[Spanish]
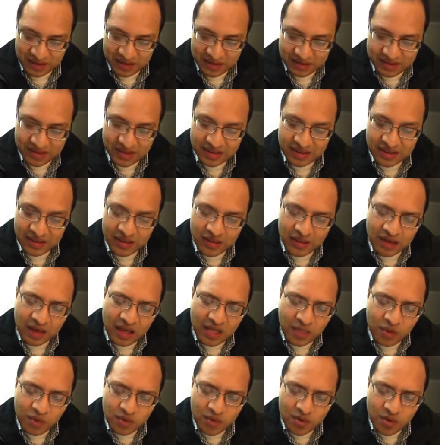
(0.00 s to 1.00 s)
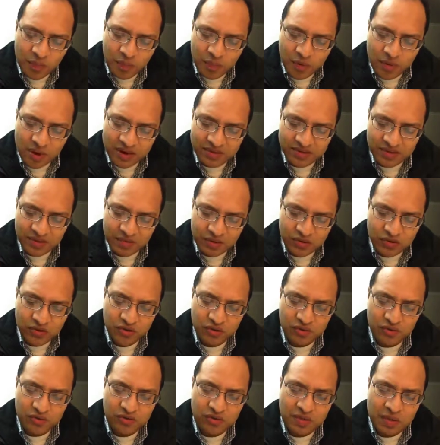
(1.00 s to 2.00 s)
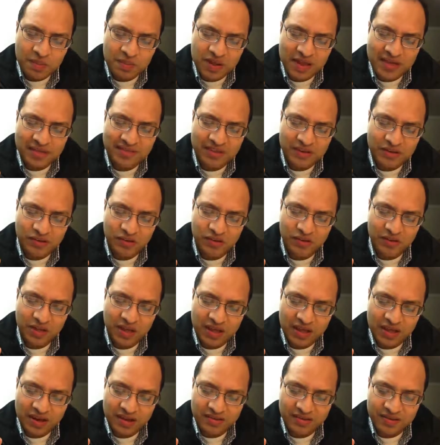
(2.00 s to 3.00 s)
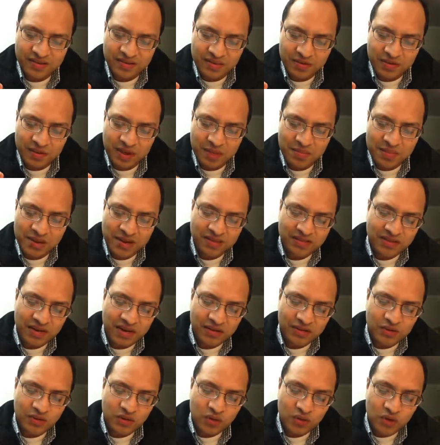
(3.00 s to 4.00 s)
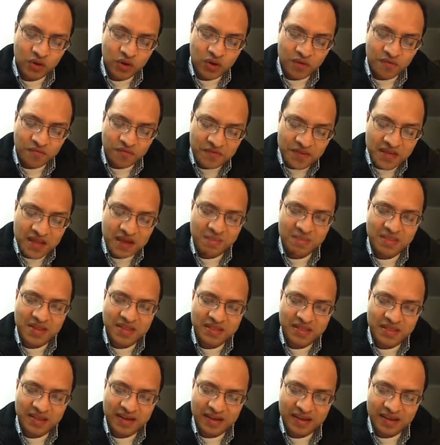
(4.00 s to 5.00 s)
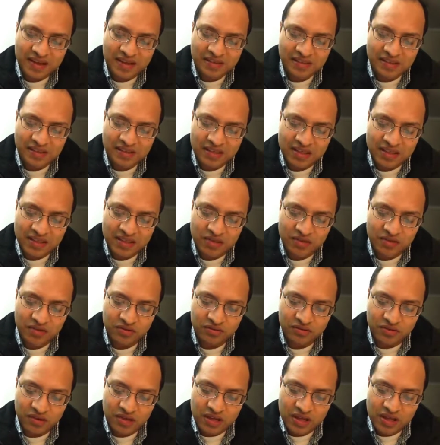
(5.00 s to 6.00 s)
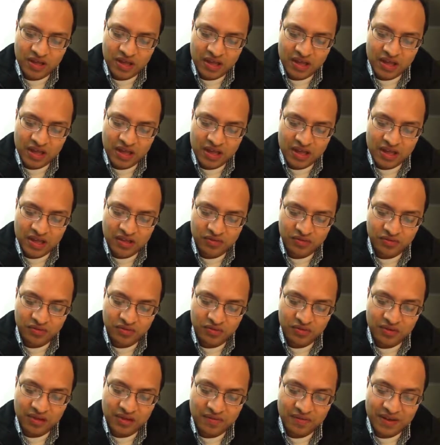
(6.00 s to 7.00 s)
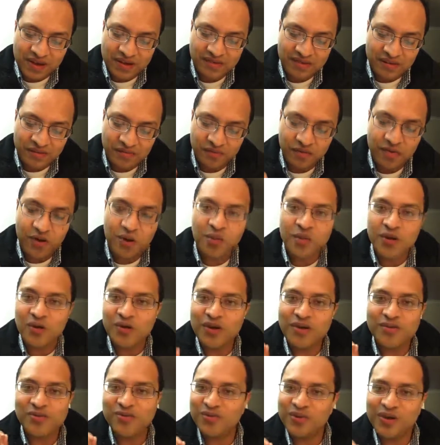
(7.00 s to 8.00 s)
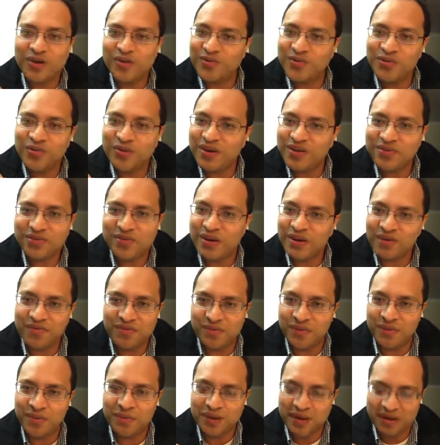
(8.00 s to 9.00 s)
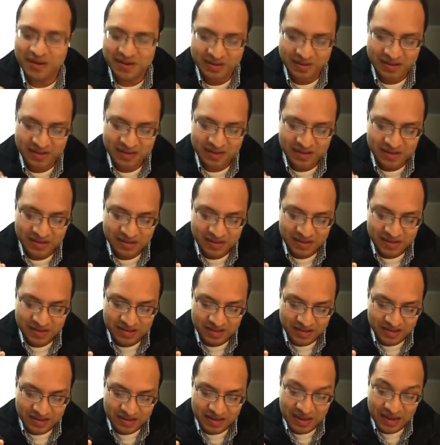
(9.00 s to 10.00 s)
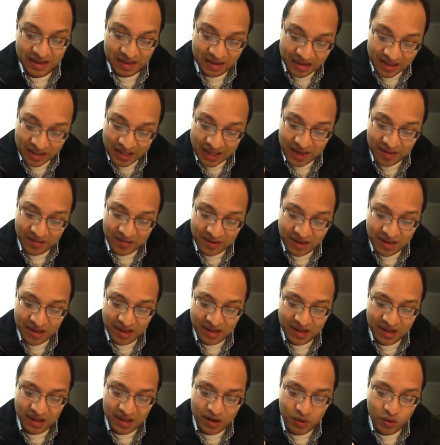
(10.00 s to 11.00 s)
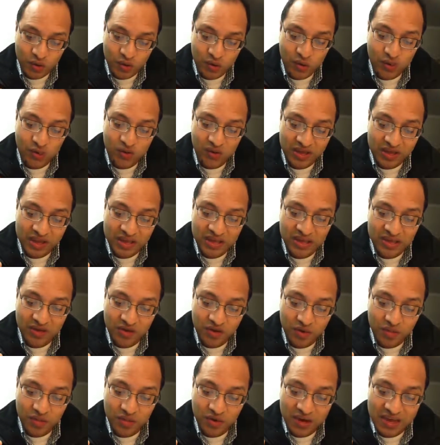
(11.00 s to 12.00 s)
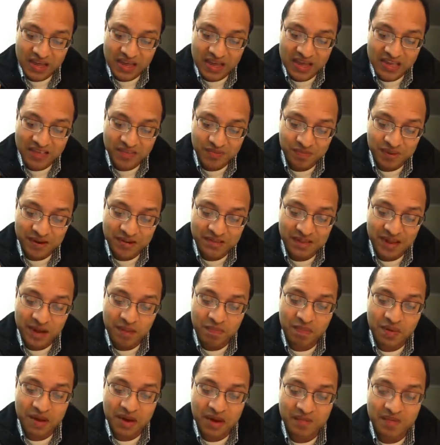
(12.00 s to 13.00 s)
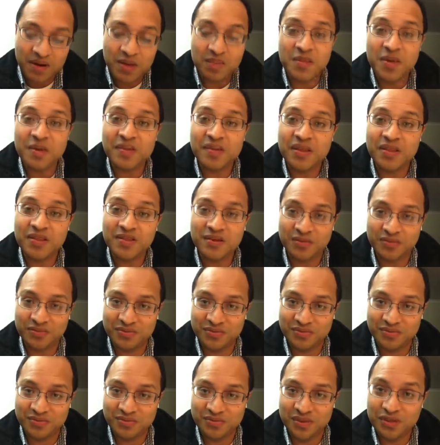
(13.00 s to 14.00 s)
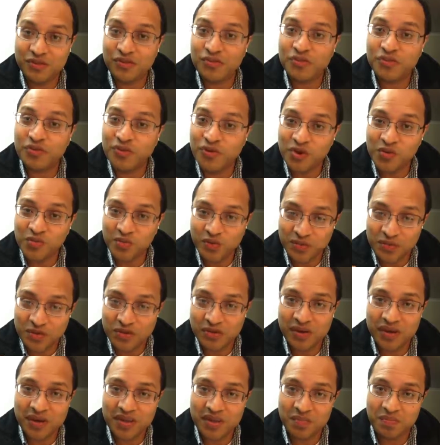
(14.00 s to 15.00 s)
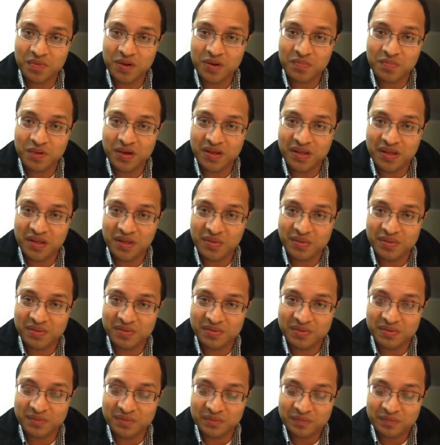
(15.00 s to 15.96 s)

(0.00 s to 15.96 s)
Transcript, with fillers: Así que cada uno ponga al servicio de los demás el don que haya recibido, administrando fielmente la gracia de Dios en sus diversas formas. No es una, sola forma. El que habla, hágalo con quien, como quien expresa las palabras mías de Dios. Esto es un compromiso grande para los predicadores.